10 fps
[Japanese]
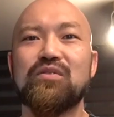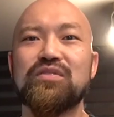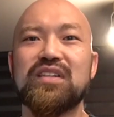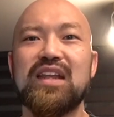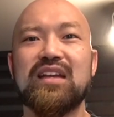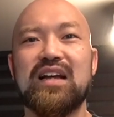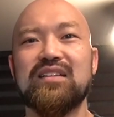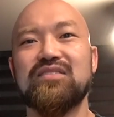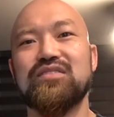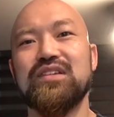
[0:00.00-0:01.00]
の公式 LINE
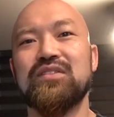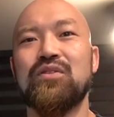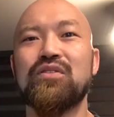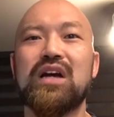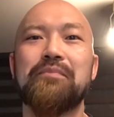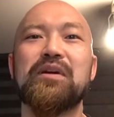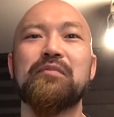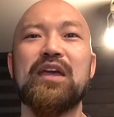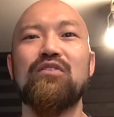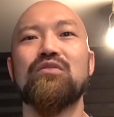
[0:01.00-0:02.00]
がついに登録800
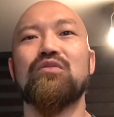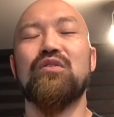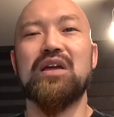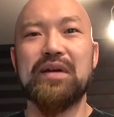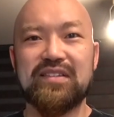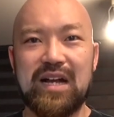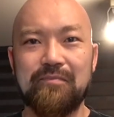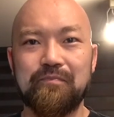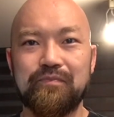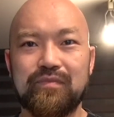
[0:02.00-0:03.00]
名を超えまし
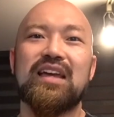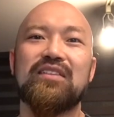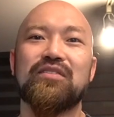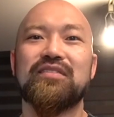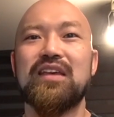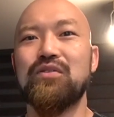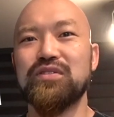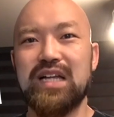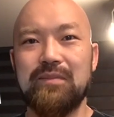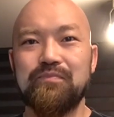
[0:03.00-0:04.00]
たダイエットに成
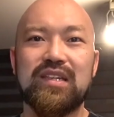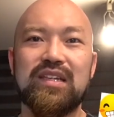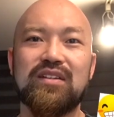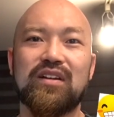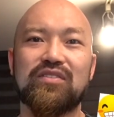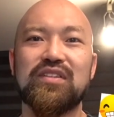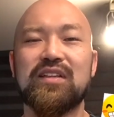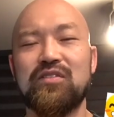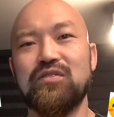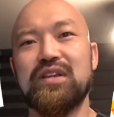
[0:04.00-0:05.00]
功した筋肉がつい
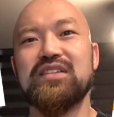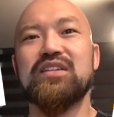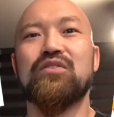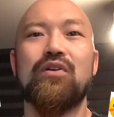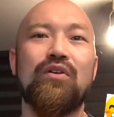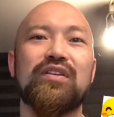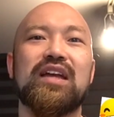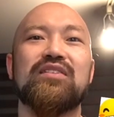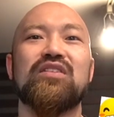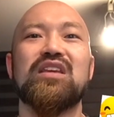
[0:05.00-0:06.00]
たと嬉しい声をいた
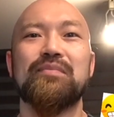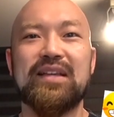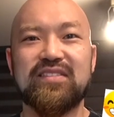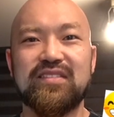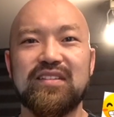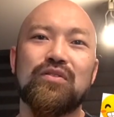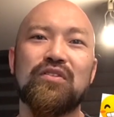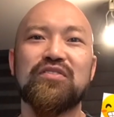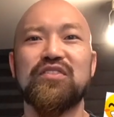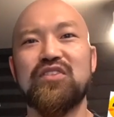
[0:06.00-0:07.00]
だいております登
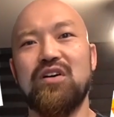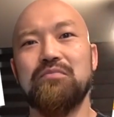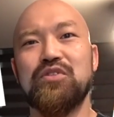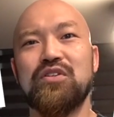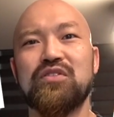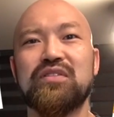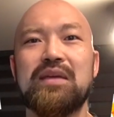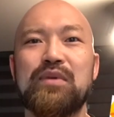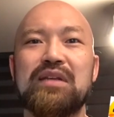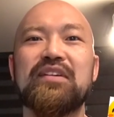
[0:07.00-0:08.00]
録すると無料特
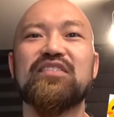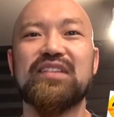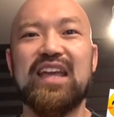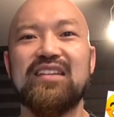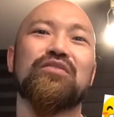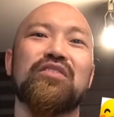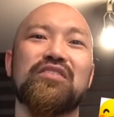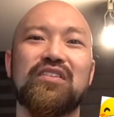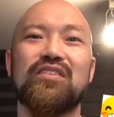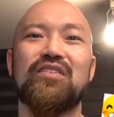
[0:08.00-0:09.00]
典もありますのでご登
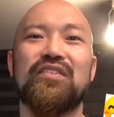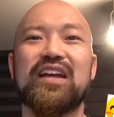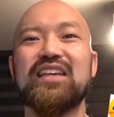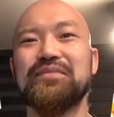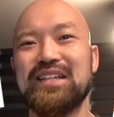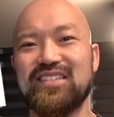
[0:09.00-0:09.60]
録お願いしま